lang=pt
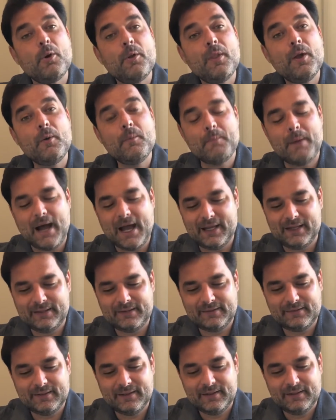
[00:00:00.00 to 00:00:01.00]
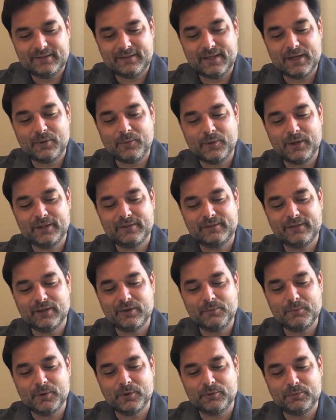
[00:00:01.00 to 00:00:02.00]
não mais se reconhecer
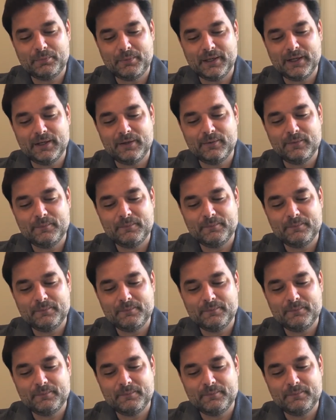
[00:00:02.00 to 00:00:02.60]
no meu espelho,